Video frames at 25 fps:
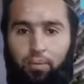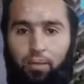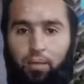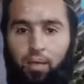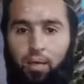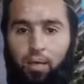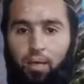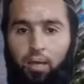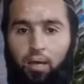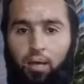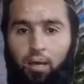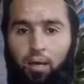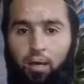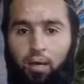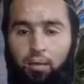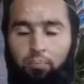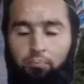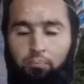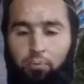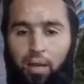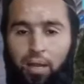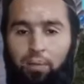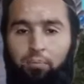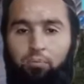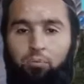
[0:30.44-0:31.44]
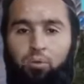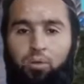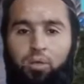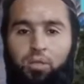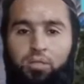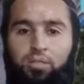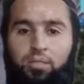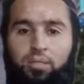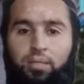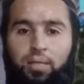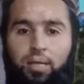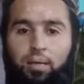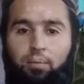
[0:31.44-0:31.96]
में प्राइम
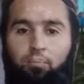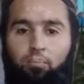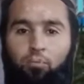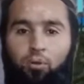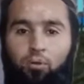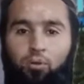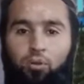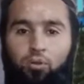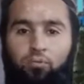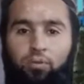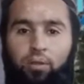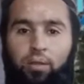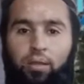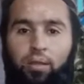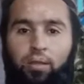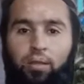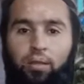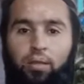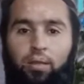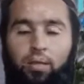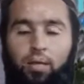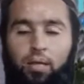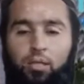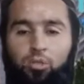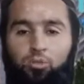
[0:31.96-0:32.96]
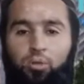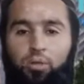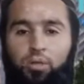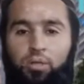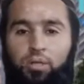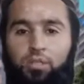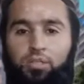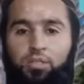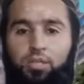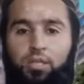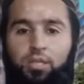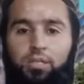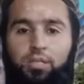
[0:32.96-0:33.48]
लोकेशन है मोटरवे का जो
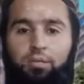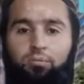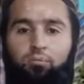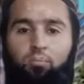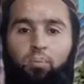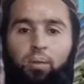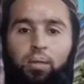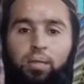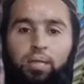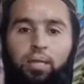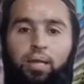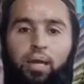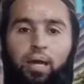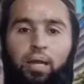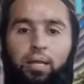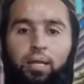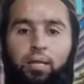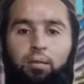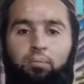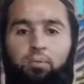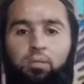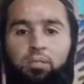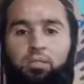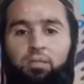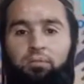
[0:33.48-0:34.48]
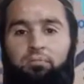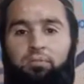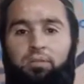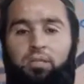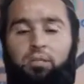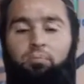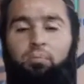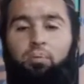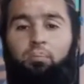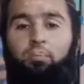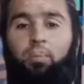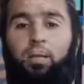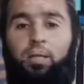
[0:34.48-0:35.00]
इंटरचेंज है वो मल्टी गार्डन बी
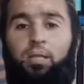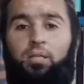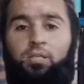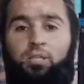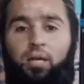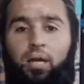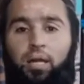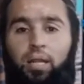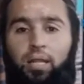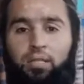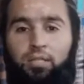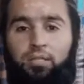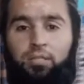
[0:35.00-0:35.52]
सेवनटीन में बनने जा रहा है